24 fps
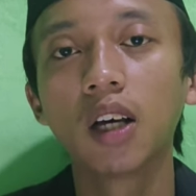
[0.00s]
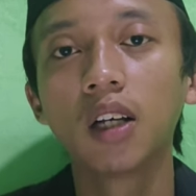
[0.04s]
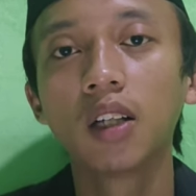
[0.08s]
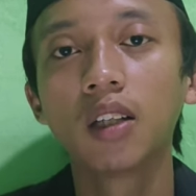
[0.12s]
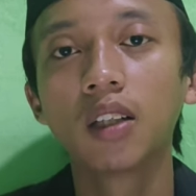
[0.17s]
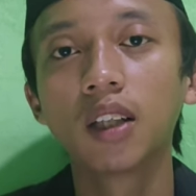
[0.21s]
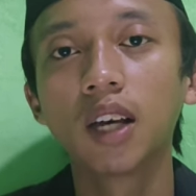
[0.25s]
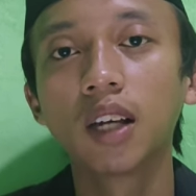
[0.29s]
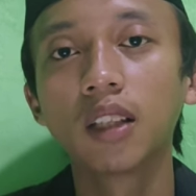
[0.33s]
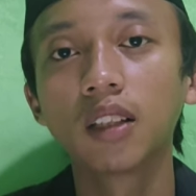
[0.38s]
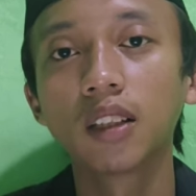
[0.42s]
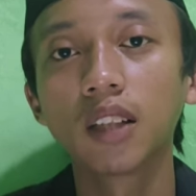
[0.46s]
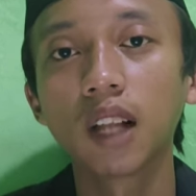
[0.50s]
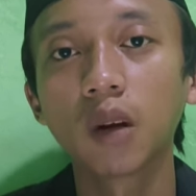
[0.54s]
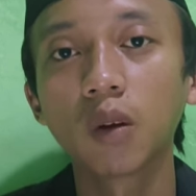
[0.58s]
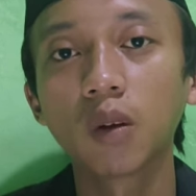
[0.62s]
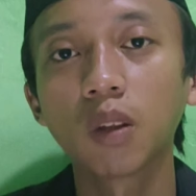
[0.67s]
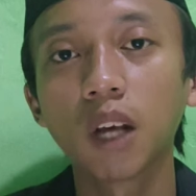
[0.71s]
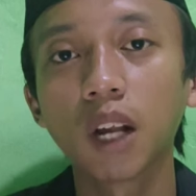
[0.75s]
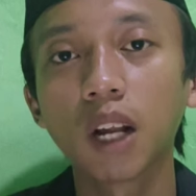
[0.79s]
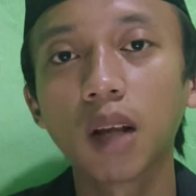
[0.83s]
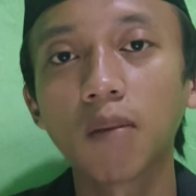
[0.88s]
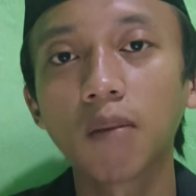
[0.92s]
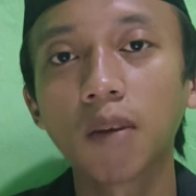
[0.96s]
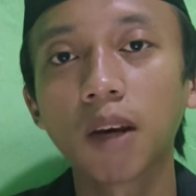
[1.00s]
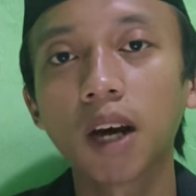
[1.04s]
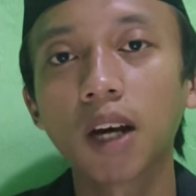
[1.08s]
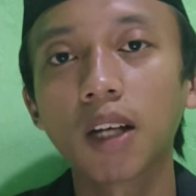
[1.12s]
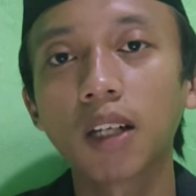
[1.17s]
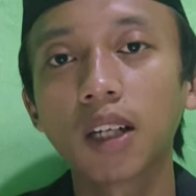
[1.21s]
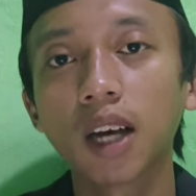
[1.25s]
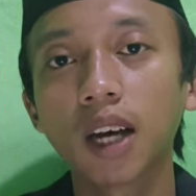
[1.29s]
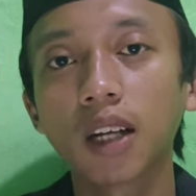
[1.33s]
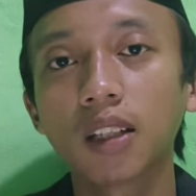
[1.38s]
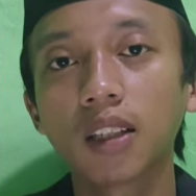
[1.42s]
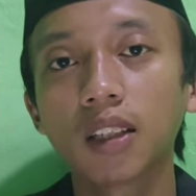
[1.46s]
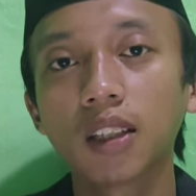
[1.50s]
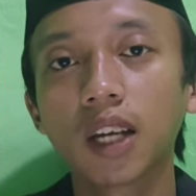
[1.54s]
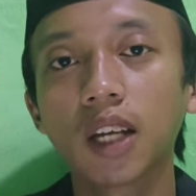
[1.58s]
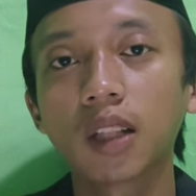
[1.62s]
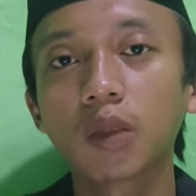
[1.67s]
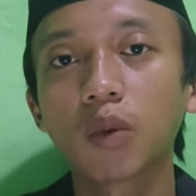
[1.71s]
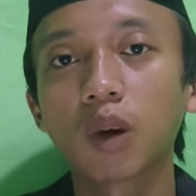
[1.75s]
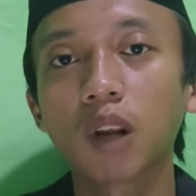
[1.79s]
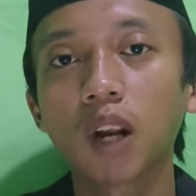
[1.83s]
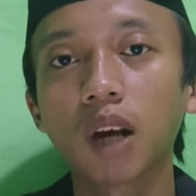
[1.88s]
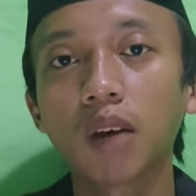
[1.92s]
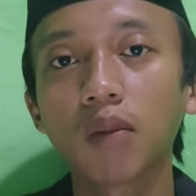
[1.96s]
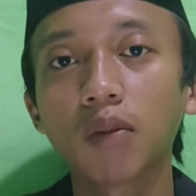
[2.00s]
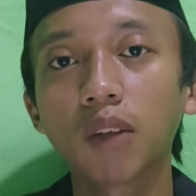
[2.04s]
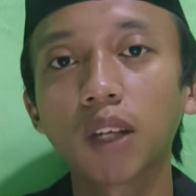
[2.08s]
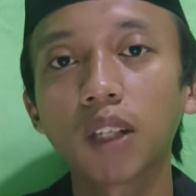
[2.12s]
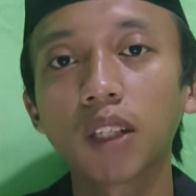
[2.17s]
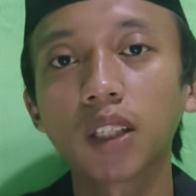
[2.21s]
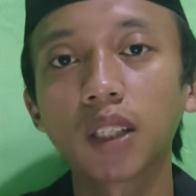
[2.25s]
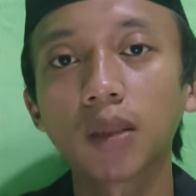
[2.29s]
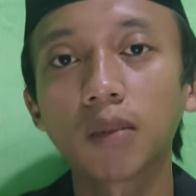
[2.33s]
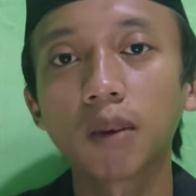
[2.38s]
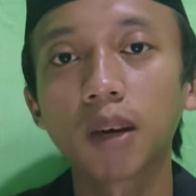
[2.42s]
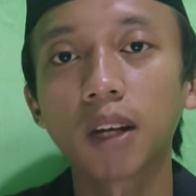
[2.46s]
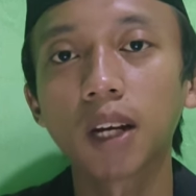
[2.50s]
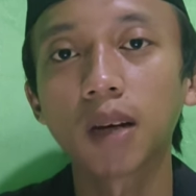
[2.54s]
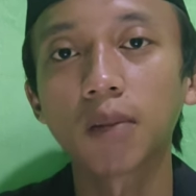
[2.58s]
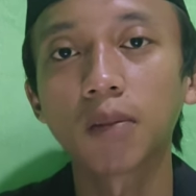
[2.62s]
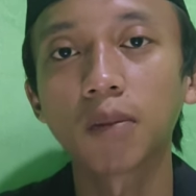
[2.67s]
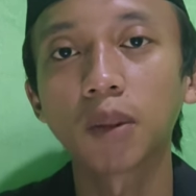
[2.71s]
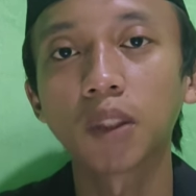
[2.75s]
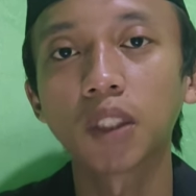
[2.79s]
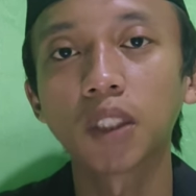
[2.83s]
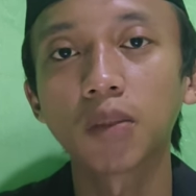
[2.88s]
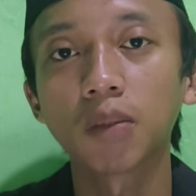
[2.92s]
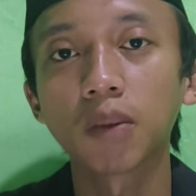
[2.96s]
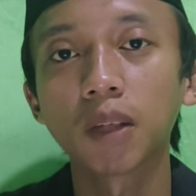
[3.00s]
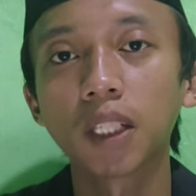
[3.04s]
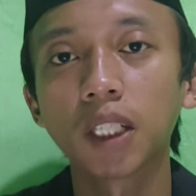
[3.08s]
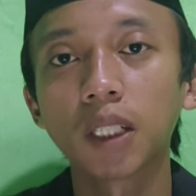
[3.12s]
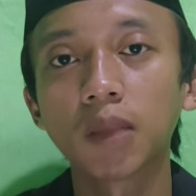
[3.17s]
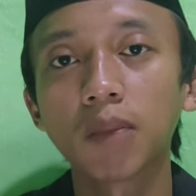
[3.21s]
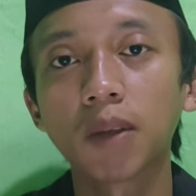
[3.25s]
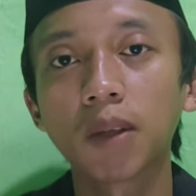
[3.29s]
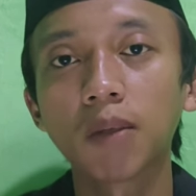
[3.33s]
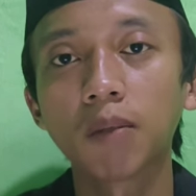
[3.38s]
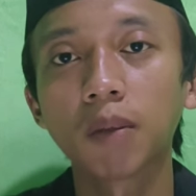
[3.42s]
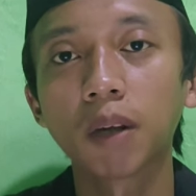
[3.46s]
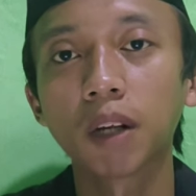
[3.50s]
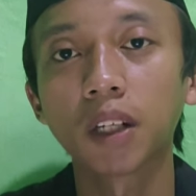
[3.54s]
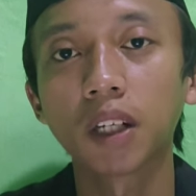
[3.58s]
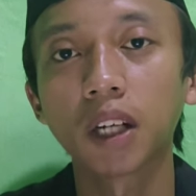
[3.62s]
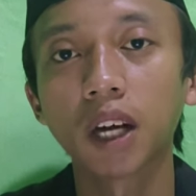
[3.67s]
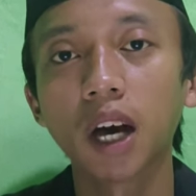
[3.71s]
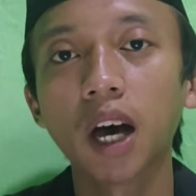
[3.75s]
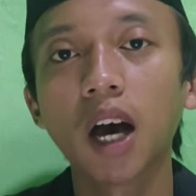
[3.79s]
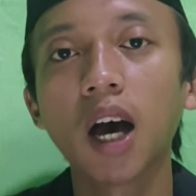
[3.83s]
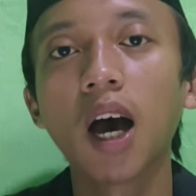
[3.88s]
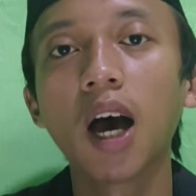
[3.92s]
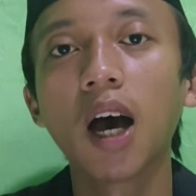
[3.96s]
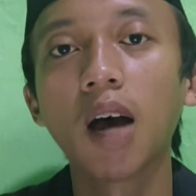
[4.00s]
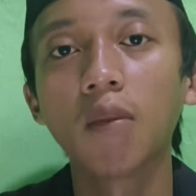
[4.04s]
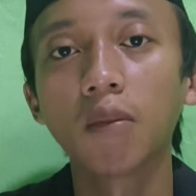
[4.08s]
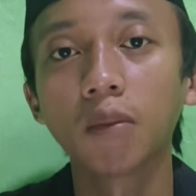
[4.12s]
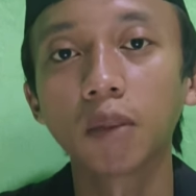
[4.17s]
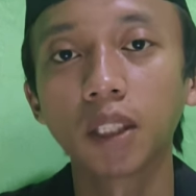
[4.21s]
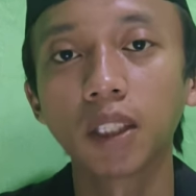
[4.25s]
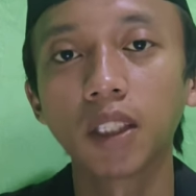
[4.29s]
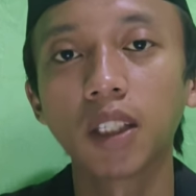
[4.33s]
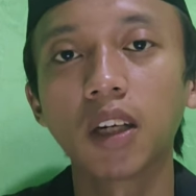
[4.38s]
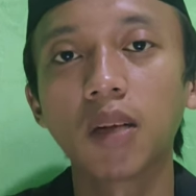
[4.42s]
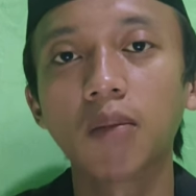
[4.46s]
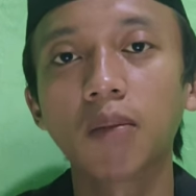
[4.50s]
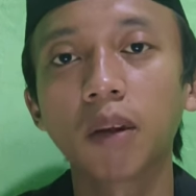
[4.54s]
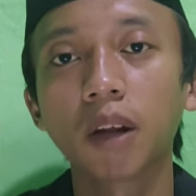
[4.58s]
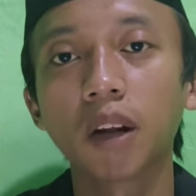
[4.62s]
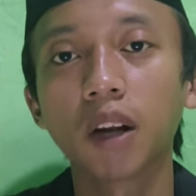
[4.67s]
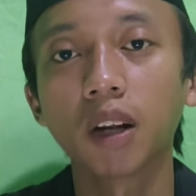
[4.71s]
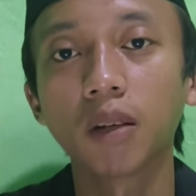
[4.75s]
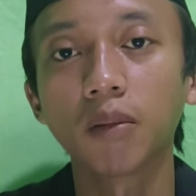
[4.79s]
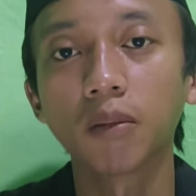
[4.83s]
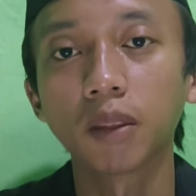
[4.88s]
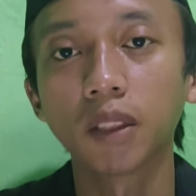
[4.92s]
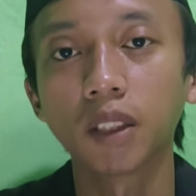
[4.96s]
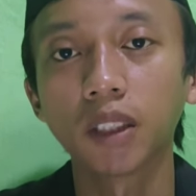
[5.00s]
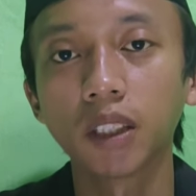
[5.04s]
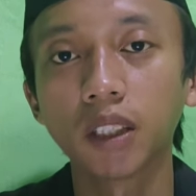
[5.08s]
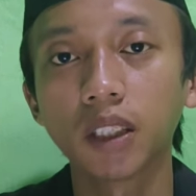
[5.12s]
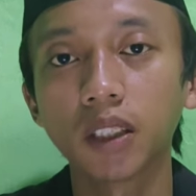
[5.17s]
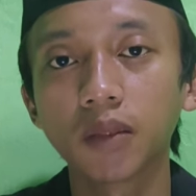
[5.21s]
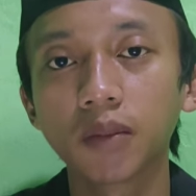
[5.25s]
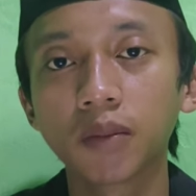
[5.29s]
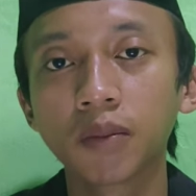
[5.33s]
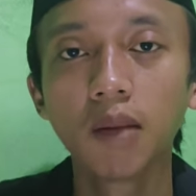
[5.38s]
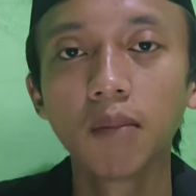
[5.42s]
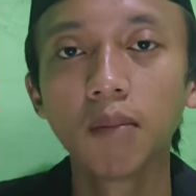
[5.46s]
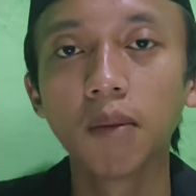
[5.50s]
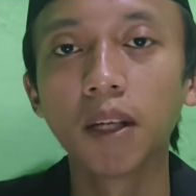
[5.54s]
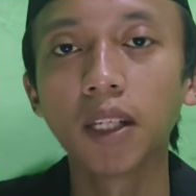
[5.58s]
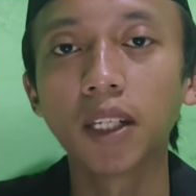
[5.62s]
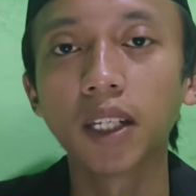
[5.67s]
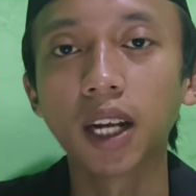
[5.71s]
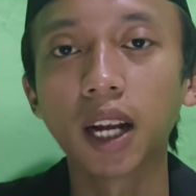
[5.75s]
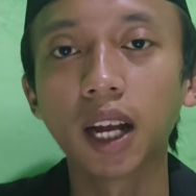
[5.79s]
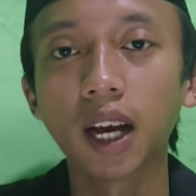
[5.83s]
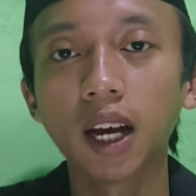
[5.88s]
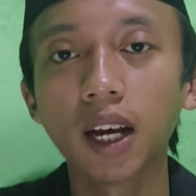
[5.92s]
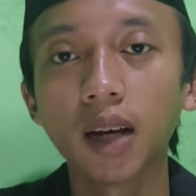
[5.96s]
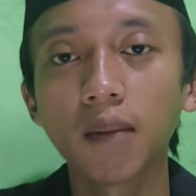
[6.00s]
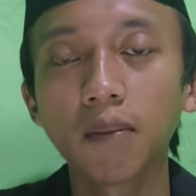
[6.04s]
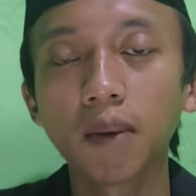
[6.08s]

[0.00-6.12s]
dan selalu dalam keadaan sehat walafiat dimanapun teman-teman berada amin ya rabbal alamin Baiklah,